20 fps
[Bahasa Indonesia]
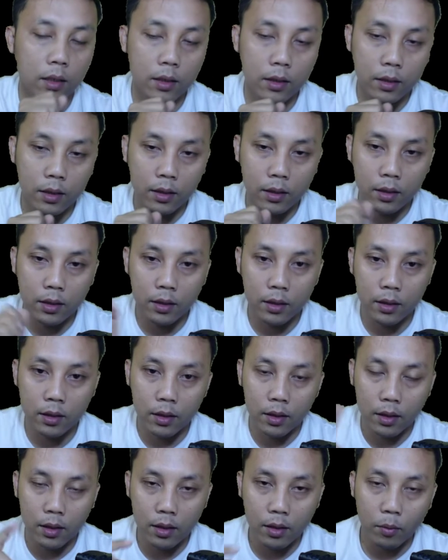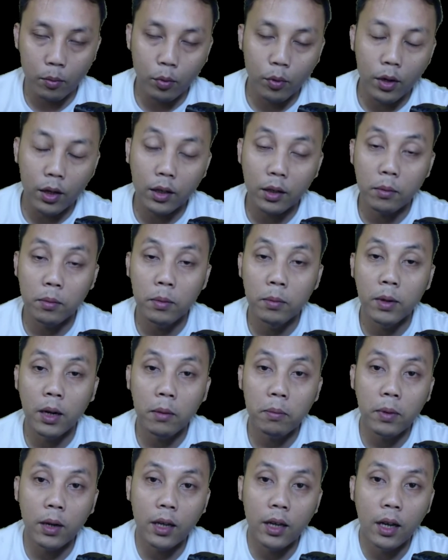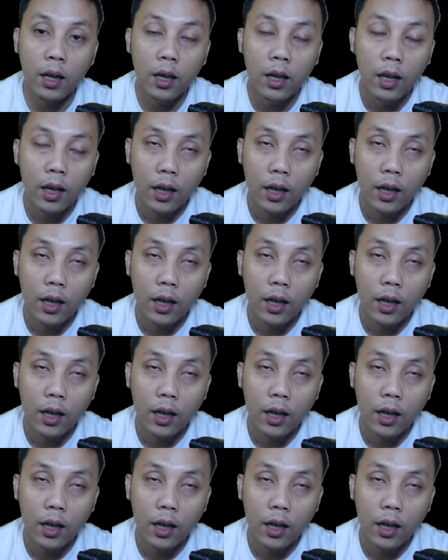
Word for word: uh, bukan ke beberapa ya